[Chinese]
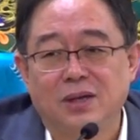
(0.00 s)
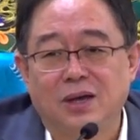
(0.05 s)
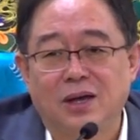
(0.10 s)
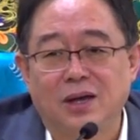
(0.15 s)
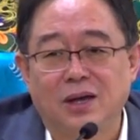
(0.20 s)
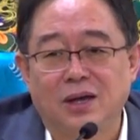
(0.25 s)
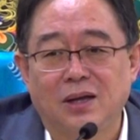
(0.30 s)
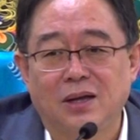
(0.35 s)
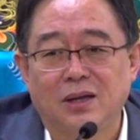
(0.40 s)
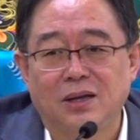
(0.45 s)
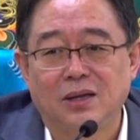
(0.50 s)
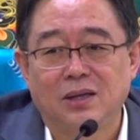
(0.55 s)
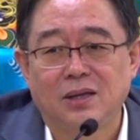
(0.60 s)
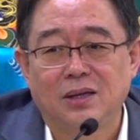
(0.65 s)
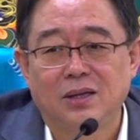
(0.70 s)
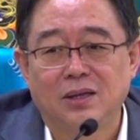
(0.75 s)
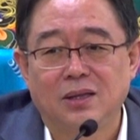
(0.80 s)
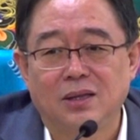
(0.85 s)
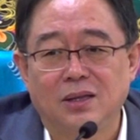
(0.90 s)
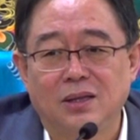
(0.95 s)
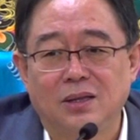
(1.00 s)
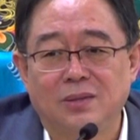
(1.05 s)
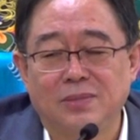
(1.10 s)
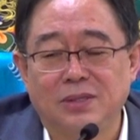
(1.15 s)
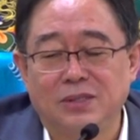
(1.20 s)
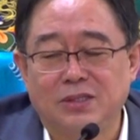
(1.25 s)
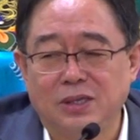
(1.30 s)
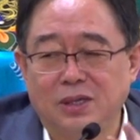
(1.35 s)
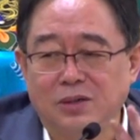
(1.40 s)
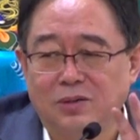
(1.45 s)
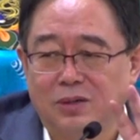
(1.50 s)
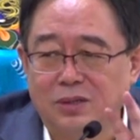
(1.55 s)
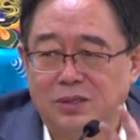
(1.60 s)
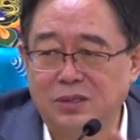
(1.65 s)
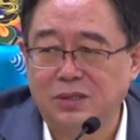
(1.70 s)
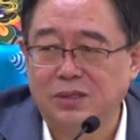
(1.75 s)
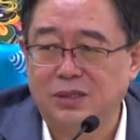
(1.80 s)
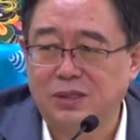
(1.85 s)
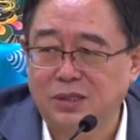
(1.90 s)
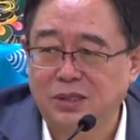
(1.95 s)
啊，那么结果
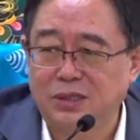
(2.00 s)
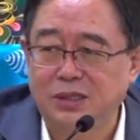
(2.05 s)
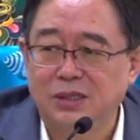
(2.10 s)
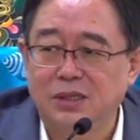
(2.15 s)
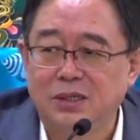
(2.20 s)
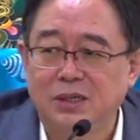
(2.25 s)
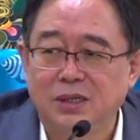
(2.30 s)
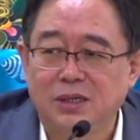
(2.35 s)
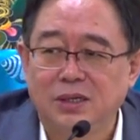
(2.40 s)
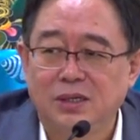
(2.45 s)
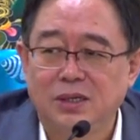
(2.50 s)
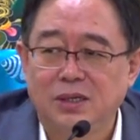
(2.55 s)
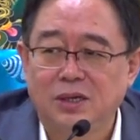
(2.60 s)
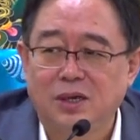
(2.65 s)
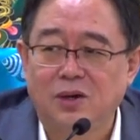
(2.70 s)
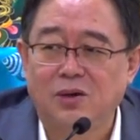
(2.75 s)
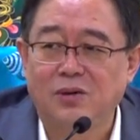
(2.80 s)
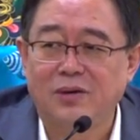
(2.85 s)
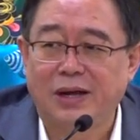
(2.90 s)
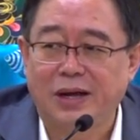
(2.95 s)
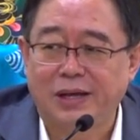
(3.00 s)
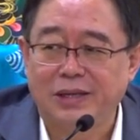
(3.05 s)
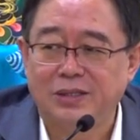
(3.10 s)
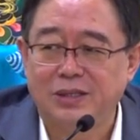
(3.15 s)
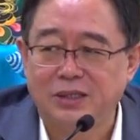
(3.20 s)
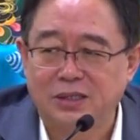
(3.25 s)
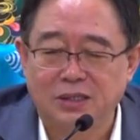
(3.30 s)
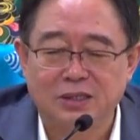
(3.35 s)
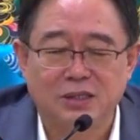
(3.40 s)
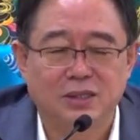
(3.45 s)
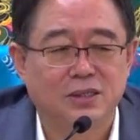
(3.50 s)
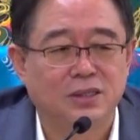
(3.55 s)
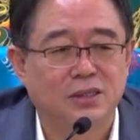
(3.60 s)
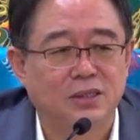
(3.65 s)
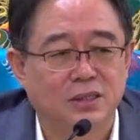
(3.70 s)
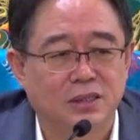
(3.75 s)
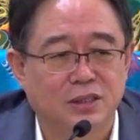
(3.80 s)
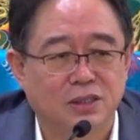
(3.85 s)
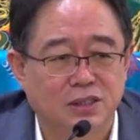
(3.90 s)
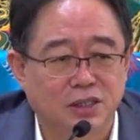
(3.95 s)
是这个后来这个
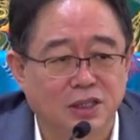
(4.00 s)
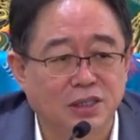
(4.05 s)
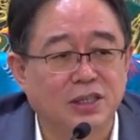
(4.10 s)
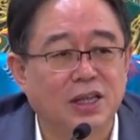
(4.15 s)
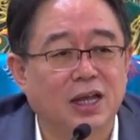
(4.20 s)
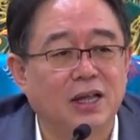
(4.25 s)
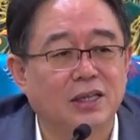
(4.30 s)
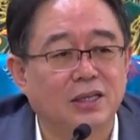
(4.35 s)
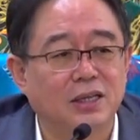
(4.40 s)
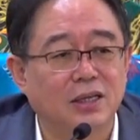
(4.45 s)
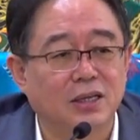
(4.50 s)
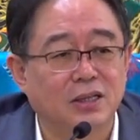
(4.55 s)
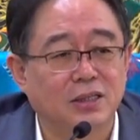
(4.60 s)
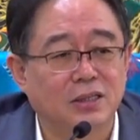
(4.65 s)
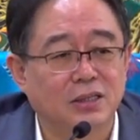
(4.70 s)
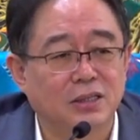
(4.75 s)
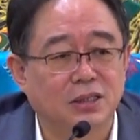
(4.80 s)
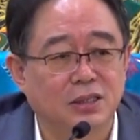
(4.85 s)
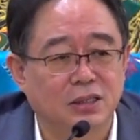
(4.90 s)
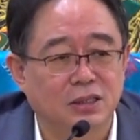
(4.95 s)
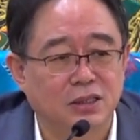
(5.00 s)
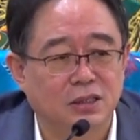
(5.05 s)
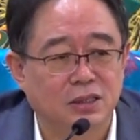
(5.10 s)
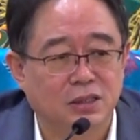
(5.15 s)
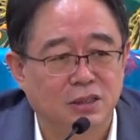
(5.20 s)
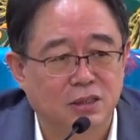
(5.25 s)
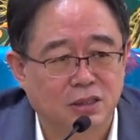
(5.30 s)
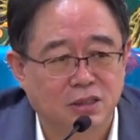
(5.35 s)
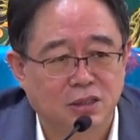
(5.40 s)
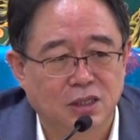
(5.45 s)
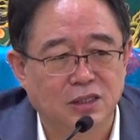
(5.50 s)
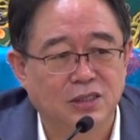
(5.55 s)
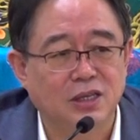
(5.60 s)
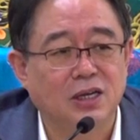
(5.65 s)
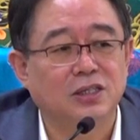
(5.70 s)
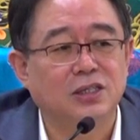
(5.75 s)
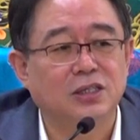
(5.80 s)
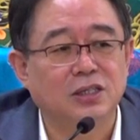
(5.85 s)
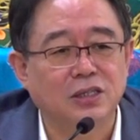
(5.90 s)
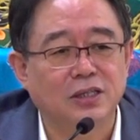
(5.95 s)
圣诞，这个地
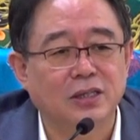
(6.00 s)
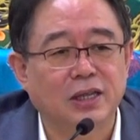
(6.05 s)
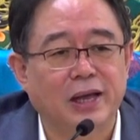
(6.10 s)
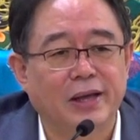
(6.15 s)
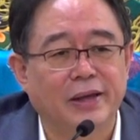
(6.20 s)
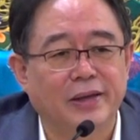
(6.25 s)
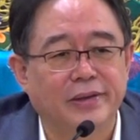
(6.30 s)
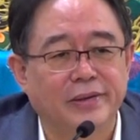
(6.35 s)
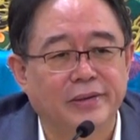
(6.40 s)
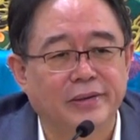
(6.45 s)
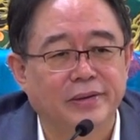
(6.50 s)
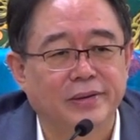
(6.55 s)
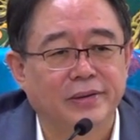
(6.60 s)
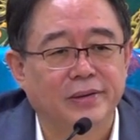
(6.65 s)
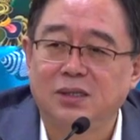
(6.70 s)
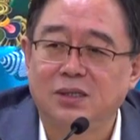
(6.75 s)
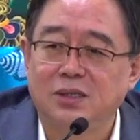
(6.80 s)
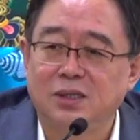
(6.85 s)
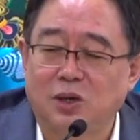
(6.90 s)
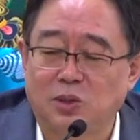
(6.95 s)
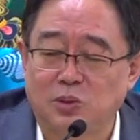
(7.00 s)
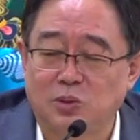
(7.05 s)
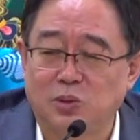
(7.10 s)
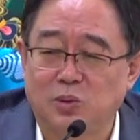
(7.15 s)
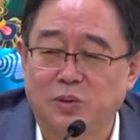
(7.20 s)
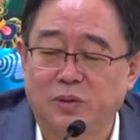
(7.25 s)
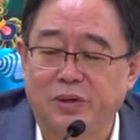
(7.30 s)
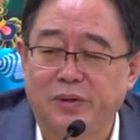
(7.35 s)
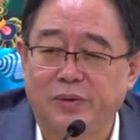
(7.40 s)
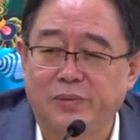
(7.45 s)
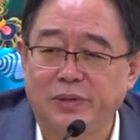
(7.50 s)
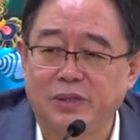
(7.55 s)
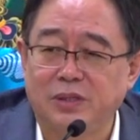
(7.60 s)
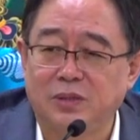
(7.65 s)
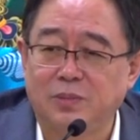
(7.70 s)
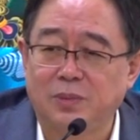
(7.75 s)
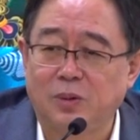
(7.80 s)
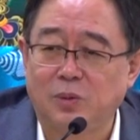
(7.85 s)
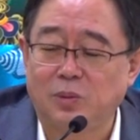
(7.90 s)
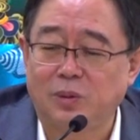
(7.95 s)
藏圣诞要做，为
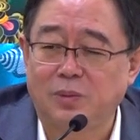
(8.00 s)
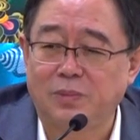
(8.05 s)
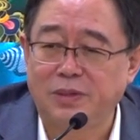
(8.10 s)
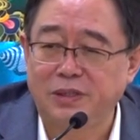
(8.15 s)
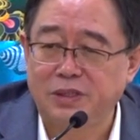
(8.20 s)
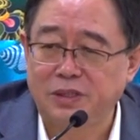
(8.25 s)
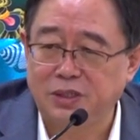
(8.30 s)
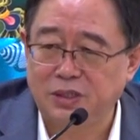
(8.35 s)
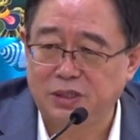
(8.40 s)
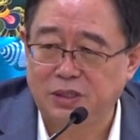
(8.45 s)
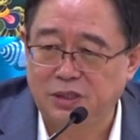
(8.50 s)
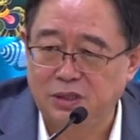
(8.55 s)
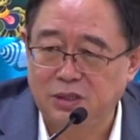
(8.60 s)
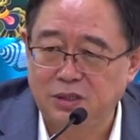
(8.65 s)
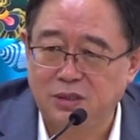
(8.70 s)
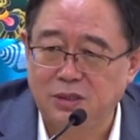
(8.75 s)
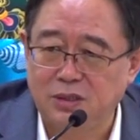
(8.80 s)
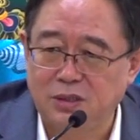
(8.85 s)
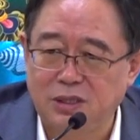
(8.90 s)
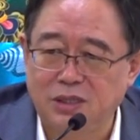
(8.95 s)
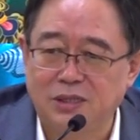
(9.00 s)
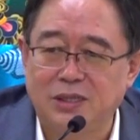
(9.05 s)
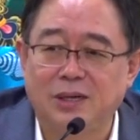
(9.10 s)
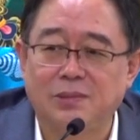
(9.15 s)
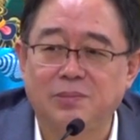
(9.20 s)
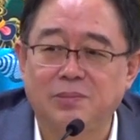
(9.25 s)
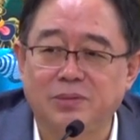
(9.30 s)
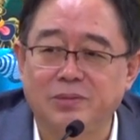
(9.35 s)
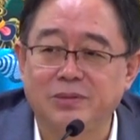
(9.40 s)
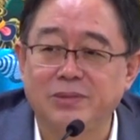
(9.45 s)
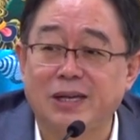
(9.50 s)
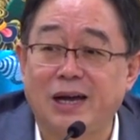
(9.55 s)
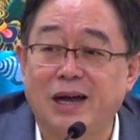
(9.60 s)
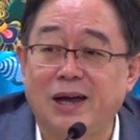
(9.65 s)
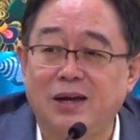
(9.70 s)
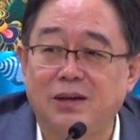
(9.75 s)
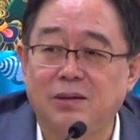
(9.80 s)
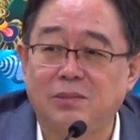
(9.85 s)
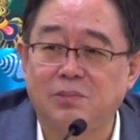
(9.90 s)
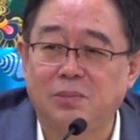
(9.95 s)
什么？我们这个地藏菩
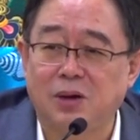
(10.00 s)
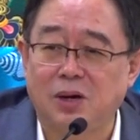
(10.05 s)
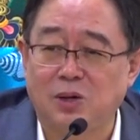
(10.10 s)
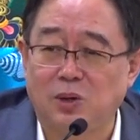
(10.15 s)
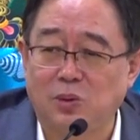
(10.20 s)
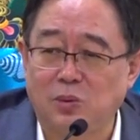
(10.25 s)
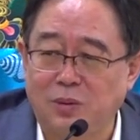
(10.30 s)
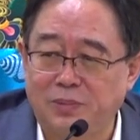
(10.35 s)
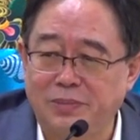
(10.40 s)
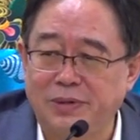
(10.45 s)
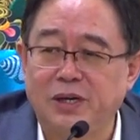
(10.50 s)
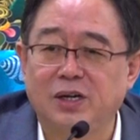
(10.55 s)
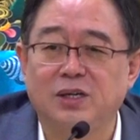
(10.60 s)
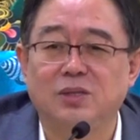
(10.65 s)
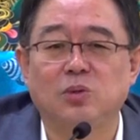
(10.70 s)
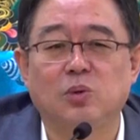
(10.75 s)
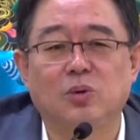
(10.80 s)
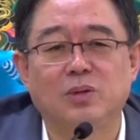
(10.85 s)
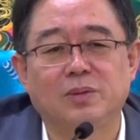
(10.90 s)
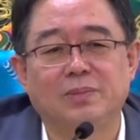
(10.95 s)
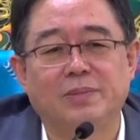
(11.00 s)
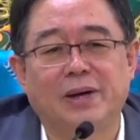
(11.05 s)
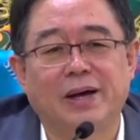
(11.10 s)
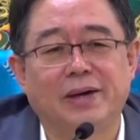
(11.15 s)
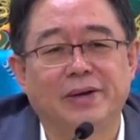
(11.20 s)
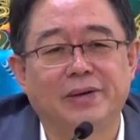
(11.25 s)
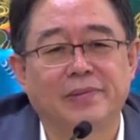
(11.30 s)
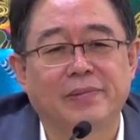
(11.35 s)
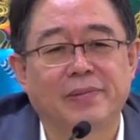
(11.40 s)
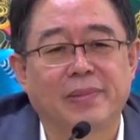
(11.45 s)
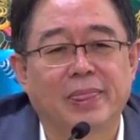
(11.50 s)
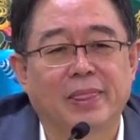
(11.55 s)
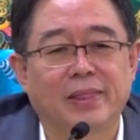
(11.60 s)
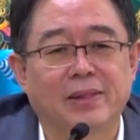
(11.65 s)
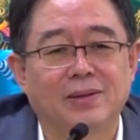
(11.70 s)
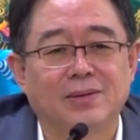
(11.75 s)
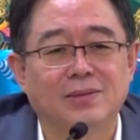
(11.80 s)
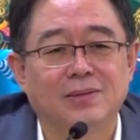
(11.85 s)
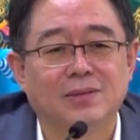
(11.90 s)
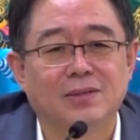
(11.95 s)
萨帮了我们很多的忙，
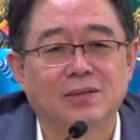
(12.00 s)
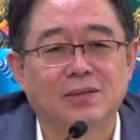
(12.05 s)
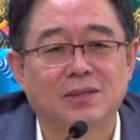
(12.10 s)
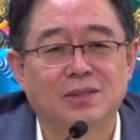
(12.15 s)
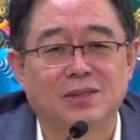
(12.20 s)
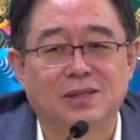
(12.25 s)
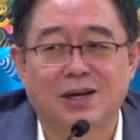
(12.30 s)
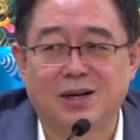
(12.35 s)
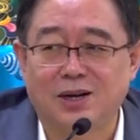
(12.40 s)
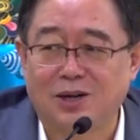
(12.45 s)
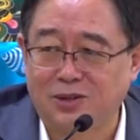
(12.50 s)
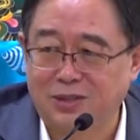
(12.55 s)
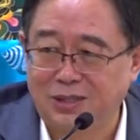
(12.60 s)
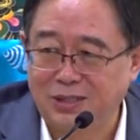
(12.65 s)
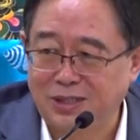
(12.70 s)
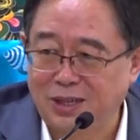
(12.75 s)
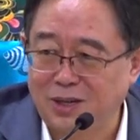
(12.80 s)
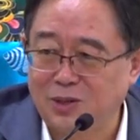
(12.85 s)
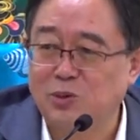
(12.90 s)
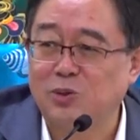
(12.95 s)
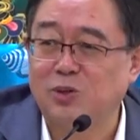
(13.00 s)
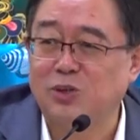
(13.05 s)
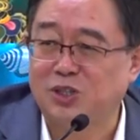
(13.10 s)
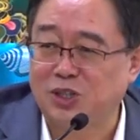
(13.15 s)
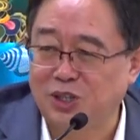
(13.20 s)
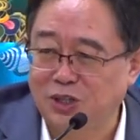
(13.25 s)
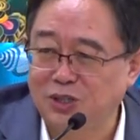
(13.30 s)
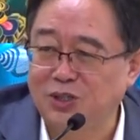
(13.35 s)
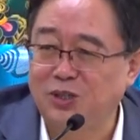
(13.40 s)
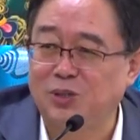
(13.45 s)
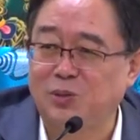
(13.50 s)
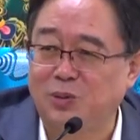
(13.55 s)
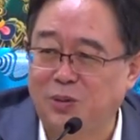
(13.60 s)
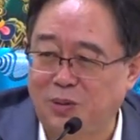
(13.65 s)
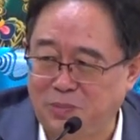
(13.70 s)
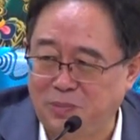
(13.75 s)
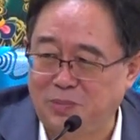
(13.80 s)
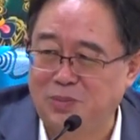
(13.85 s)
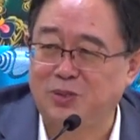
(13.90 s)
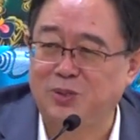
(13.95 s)
呃，他老人家过生日
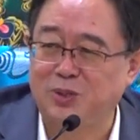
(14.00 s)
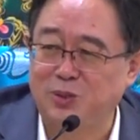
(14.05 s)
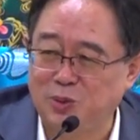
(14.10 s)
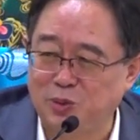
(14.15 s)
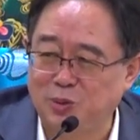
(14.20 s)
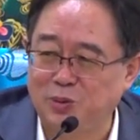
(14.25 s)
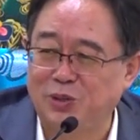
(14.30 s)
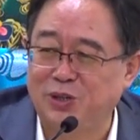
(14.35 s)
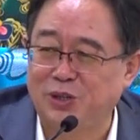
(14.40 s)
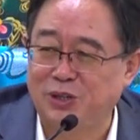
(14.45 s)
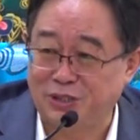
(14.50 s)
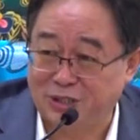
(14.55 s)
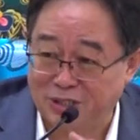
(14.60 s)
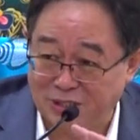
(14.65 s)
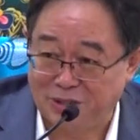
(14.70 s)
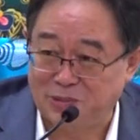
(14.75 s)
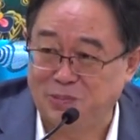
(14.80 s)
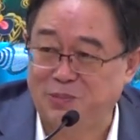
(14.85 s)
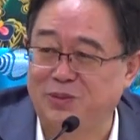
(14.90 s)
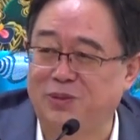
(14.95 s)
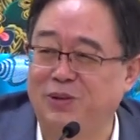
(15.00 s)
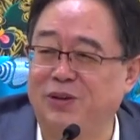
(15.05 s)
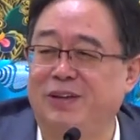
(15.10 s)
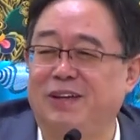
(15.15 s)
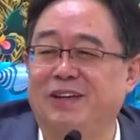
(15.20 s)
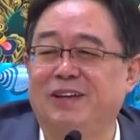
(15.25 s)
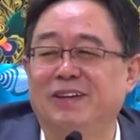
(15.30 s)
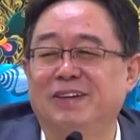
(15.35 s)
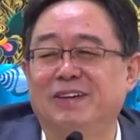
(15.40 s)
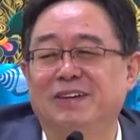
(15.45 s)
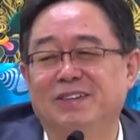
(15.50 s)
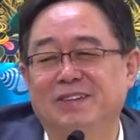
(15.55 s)
我们不去祝贺，这也不对，